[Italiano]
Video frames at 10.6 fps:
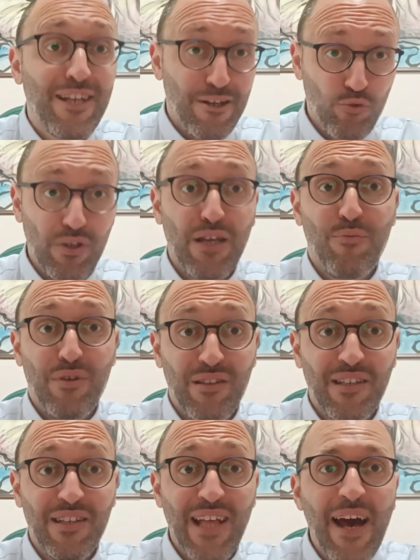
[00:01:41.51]

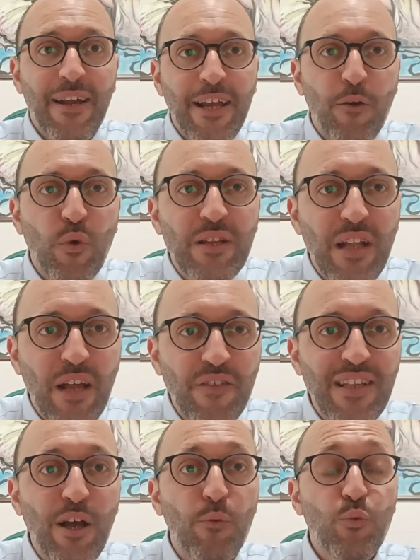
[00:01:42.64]
gratuitamente dare, quindi la
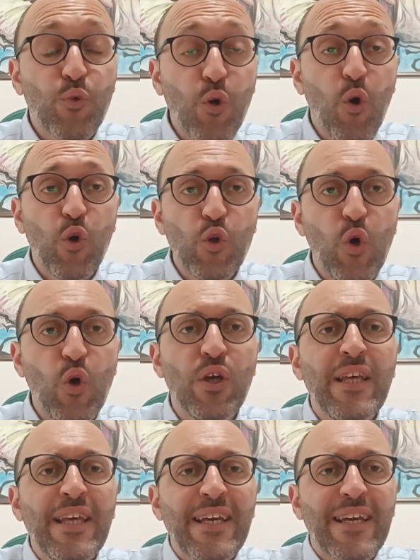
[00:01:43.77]
vita è un dono